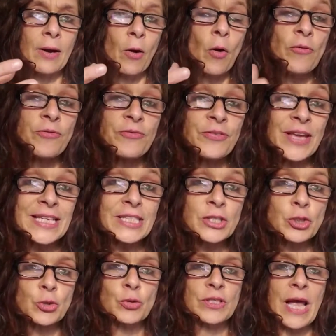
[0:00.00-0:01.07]

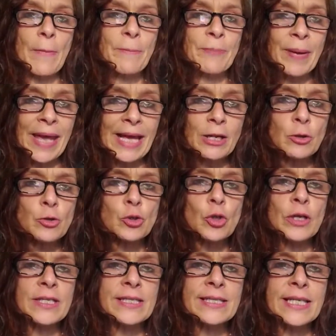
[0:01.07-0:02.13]
ofícios, apelos
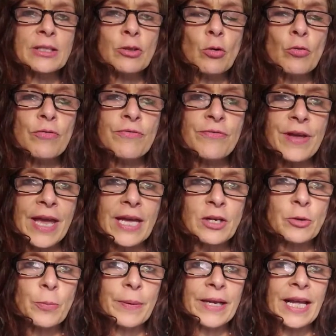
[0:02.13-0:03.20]
solicitando ao
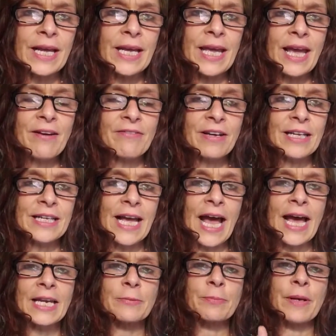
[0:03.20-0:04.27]
governo para
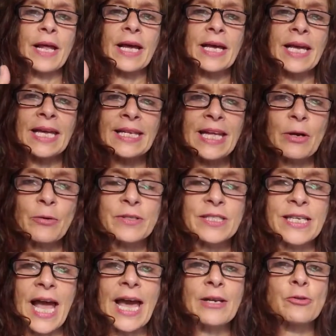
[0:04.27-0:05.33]
reavaliar, para
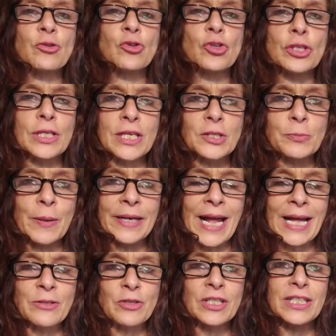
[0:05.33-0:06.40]
renegociar os dias
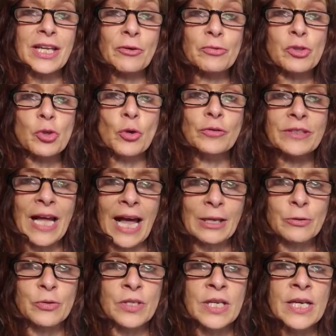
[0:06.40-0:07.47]
parados e não
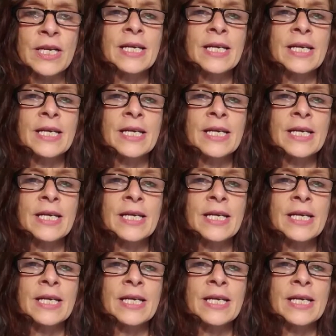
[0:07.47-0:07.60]
descontá-los.